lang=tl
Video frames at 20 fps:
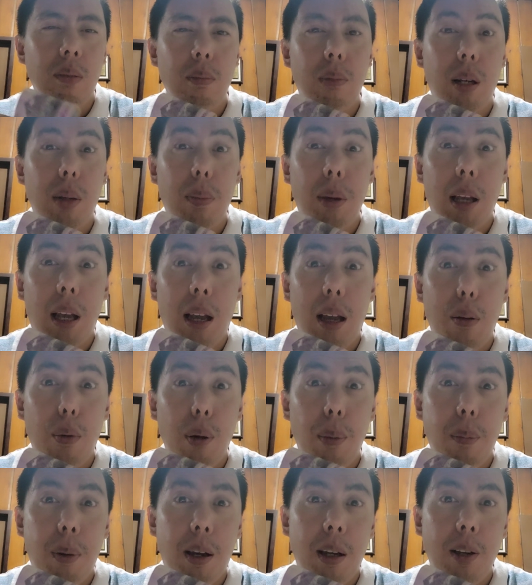baka
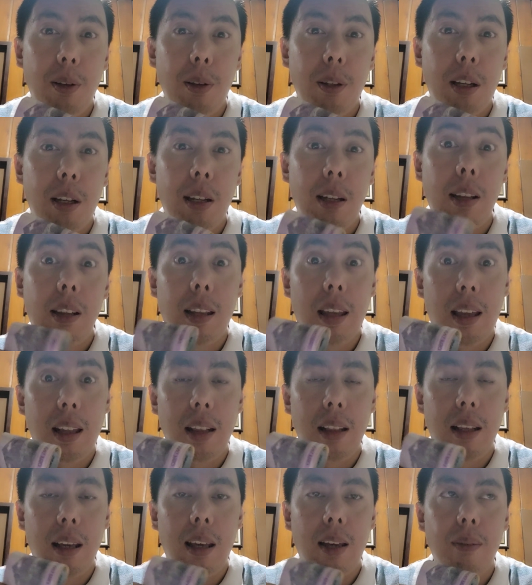mag-aaway pa kayo ng
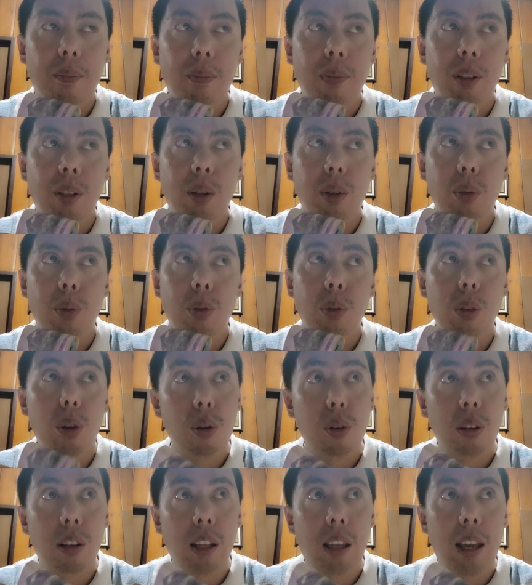kliyente, yung
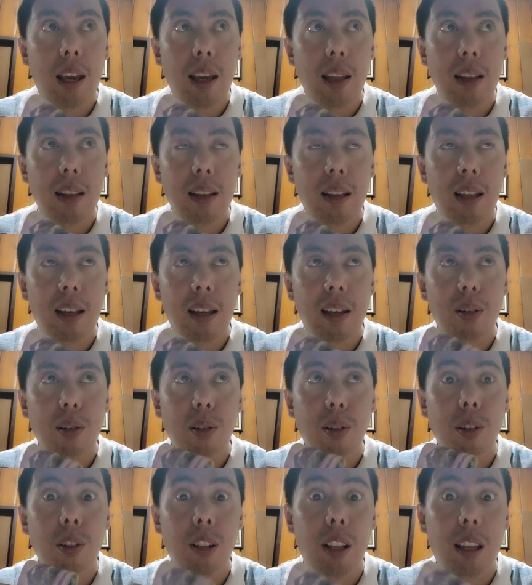wrong kliyente
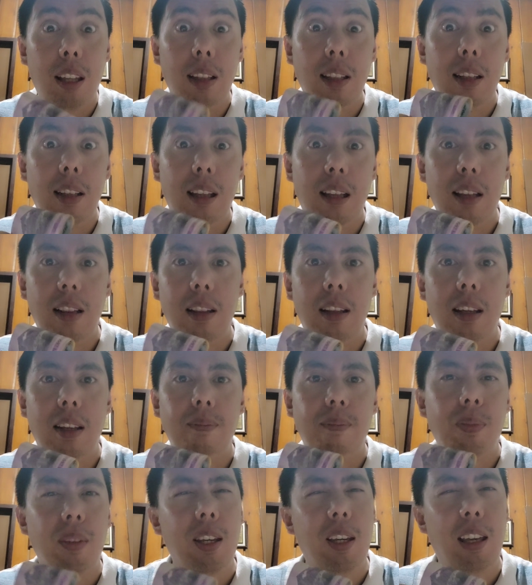or right kliyente.
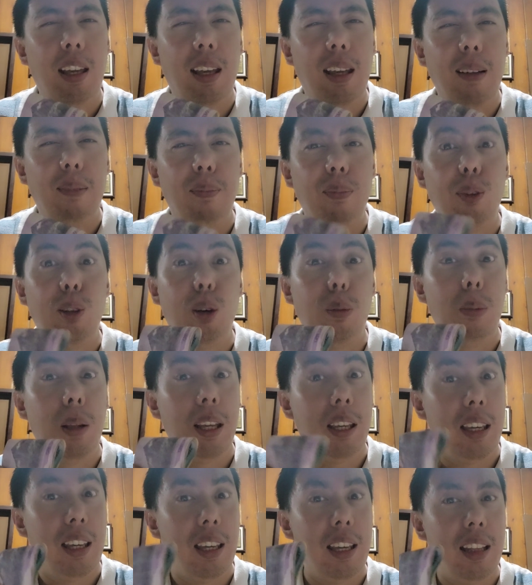Kaya
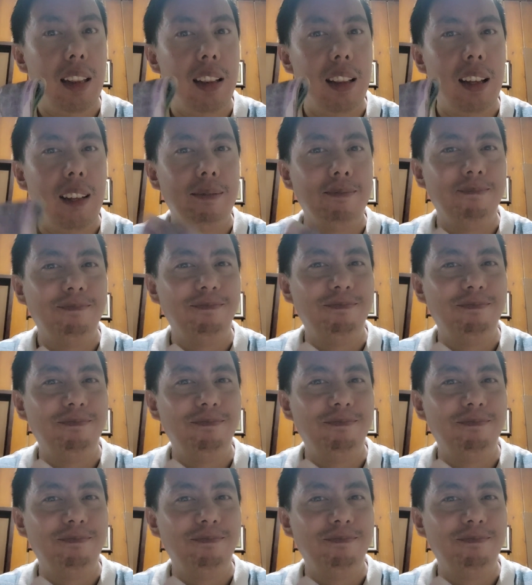dobleng ingat lang.